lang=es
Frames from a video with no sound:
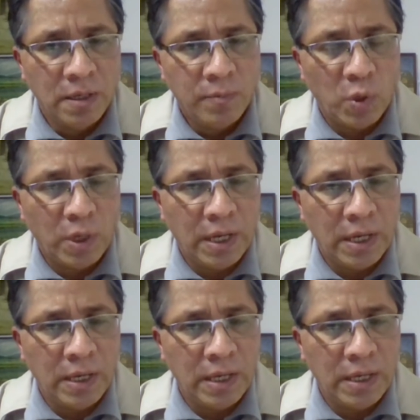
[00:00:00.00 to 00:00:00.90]

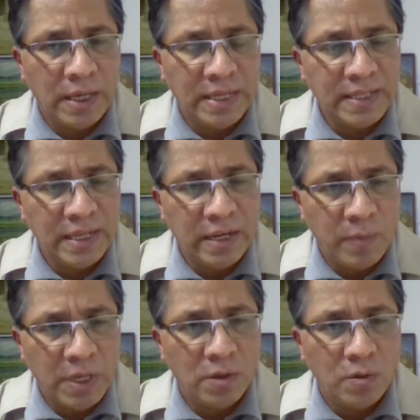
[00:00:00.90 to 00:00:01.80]
porque eh, ese
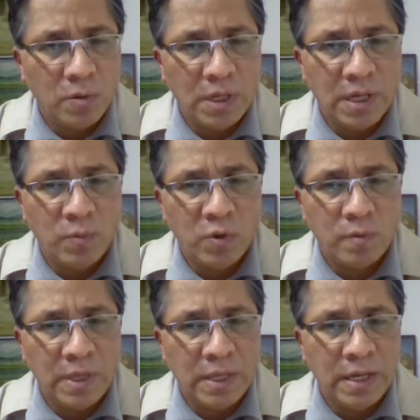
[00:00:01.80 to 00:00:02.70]
elemento,
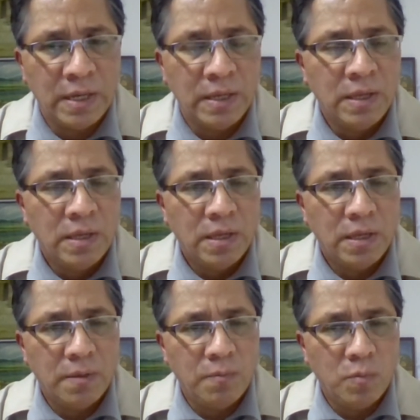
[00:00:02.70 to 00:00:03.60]
digamos, me da,
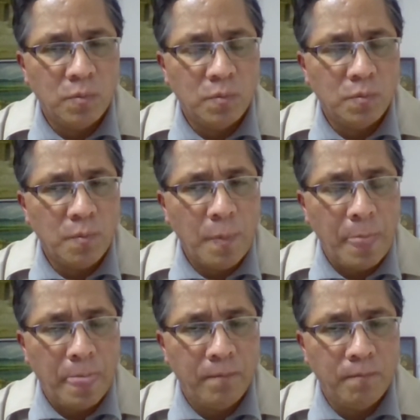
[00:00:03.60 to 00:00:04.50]
em,
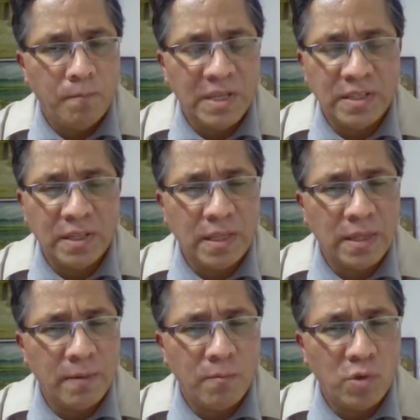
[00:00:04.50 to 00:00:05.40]
me hace
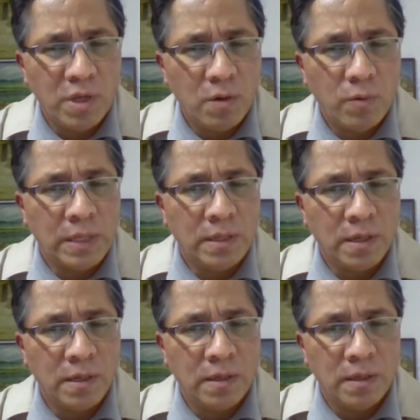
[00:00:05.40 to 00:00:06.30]
tener muy en cuenta
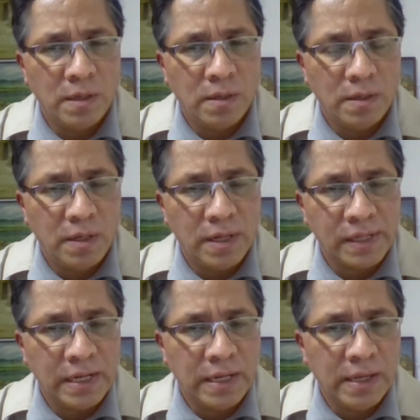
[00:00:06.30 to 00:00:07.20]
eh, la
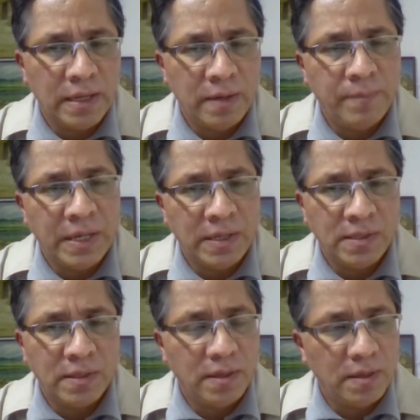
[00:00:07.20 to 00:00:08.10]
realidad del
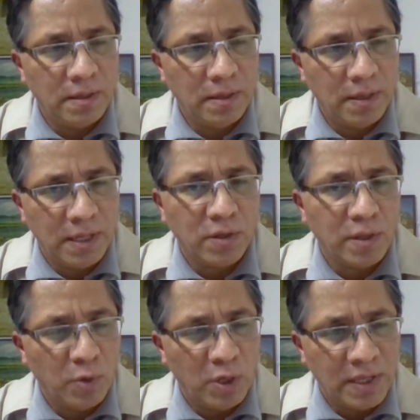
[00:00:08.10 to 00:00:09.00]
país. Eso
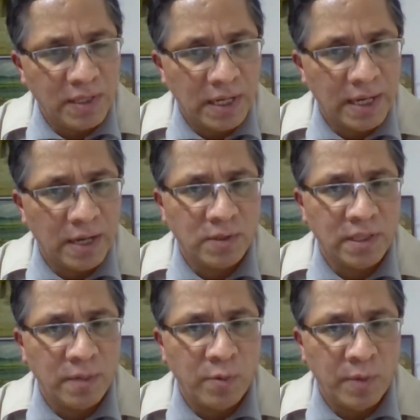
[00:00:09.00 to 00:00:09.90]
te podría decir, Carlos,
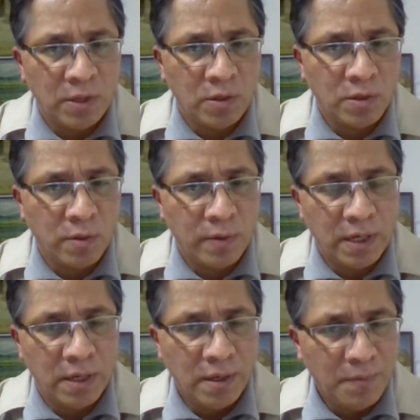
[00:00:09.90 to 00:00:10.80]
hasta el momento
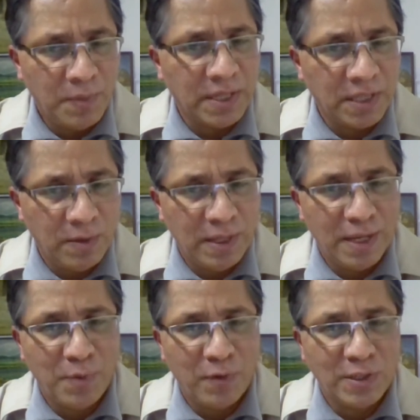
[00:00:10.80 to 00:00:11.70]
sobre mis
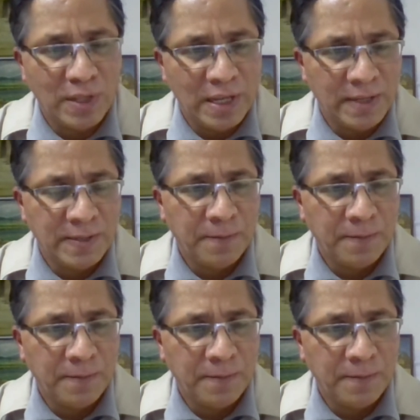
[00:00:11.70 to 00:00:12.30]
actividades profesionales.